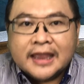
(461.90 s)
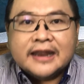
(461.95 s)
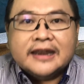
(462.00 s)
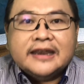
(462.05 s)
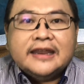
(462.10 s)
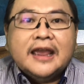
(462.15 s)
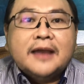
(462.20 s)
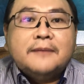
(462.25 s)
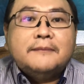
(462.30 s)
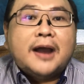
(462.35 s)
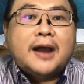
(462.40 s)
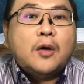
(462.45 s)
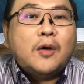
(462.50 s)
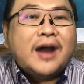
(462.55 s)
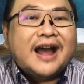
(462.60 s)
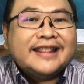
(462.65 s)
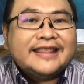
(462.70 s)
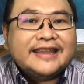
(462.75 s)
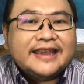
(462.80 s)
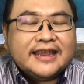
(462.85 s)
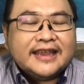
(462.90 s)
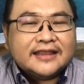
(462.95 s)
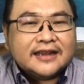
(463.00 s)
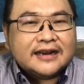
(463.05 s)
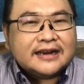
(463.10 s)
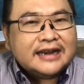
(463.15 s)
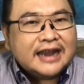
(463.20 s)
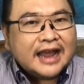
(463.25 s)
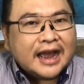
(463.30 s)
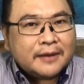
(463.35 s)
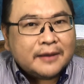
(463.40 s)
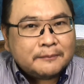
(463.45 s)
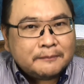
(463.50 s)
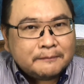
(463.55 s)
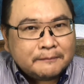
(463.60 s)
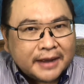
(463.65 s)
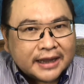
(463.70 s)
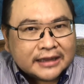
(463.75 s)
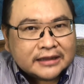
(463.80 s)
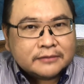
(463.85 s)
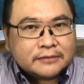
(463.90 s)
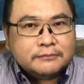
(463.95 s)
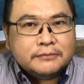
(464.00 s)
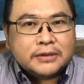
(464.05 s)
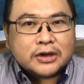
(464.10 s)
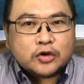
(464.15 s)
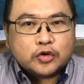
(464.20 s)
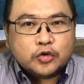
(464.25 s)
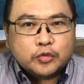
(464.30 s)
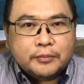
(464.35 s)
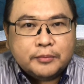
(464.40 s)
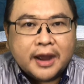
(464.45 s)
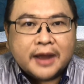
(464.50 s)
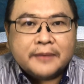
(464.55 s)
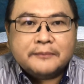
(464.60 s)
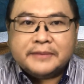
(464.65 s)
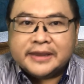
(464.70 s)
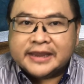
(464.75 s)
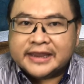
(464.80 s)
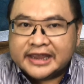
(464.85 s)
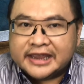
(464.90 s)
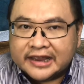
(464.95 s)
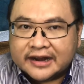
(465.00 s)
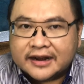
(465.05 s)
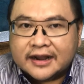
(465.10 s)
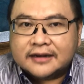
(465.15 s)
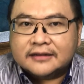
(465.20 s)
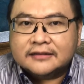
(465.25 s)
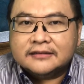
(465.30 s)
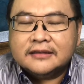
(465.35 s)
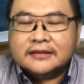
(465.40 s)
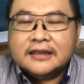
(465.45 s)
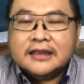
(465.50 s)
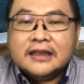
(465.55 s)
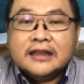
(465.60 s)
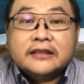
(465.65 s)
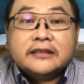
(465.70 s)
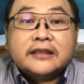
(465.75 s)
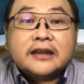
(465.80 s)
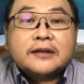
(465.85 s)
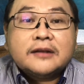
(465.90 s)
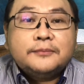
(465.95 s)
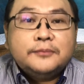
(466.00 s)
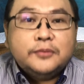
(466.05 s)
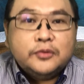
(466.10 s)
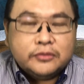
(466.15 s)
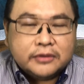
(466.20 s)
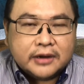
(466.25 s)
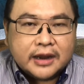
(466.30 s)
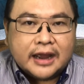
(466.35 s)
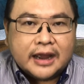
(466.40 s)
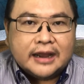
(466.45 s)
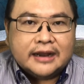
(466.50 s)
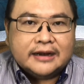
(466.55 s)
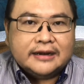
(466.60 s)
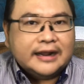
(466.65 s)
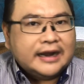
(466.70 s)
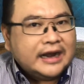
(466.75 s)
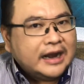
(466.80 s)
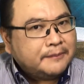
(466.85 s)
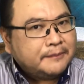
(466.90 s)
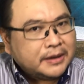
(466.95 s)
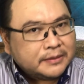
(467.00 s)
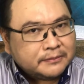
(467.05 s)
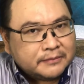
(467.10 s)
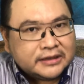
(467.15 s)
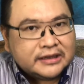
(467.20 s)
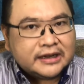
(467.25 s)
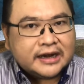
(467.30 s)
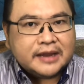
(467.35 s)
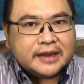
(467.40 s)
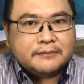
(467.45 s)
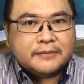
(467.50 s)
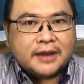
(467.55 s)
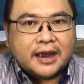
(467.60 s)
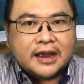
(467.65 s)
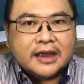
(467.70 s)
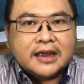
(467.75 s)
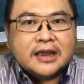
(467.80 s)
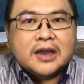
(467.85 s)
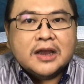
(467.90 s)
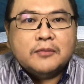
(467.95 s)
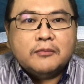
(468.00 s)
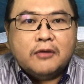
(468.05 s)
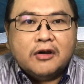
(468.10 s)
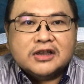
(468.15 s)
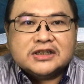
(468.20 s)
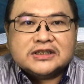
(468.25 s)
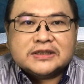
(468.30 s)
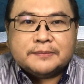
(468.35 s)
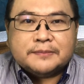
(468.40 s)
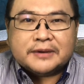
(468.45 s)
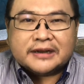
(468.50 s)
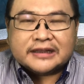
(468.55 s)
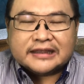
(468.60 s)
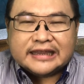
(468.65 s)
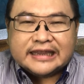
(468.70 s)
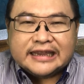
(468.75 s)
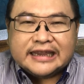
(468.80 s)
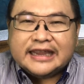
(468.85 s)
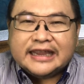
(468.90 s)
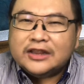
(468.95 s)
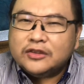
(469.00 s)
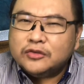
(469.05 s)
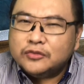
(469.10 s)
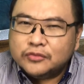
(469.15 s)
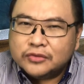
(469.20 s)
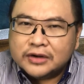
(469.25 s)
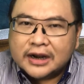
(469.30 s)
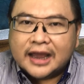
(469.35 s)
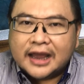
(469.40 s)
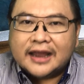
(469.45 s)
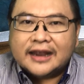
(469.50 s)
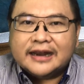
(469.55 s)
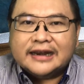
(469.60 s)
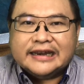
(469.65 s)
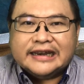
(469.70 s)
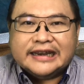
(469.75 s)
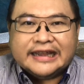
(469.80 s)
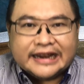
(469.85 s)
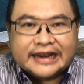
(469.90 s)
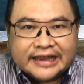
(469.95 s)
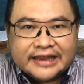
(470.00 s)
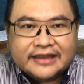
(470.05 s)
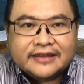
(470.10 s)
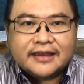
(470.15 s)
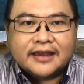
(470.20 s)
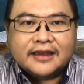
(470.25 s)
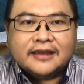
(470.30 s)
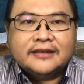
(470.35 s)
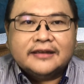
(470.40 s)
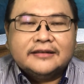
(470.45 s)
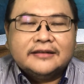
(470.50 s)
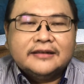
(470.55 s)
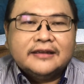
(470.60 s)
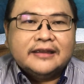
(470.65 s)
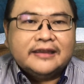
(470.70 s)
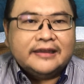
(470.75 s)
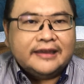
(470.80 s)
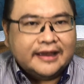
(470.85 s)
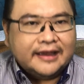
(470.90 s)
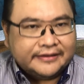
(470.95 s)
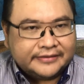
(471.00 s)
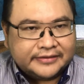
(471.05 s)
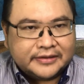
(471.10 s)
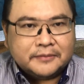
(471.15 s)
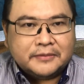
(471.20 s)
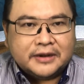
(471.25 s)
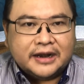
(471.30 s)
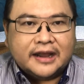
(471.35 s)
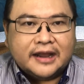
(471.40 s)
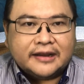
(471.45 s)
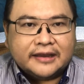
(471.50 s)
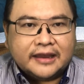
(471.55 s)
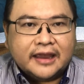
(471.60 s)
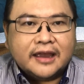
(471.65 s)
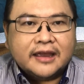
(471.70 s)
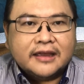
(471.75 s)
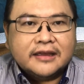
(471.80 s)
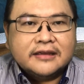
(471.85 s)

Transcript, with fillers: Dia mau hati kita dapat berubah pikiran, terbuka dan dapat menerima bahwa seperti itulah dirinya yang sebenarnya